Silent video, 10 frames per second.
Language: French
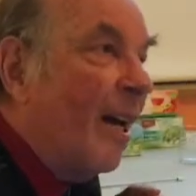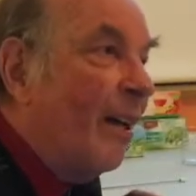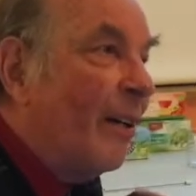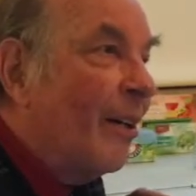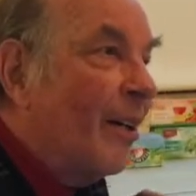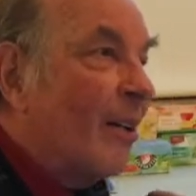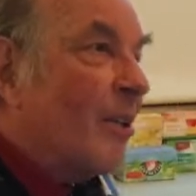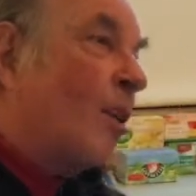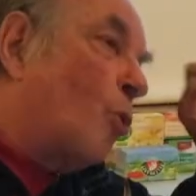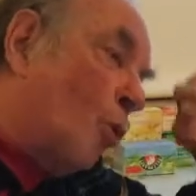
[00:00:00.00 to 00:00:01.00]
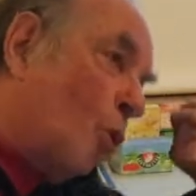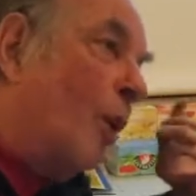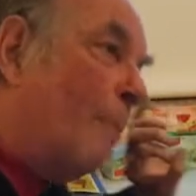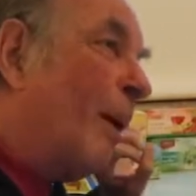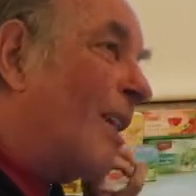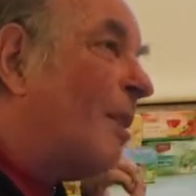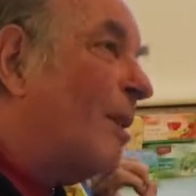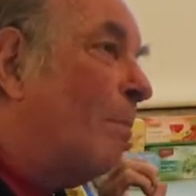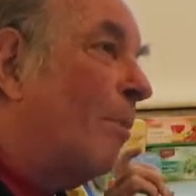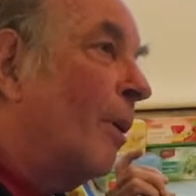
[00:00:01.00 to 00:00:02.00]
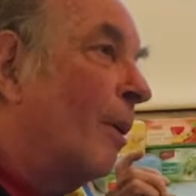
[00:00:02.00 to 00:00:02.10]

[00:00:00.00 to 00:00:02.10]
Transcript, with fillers: Hein? Ça, ce sont les principes.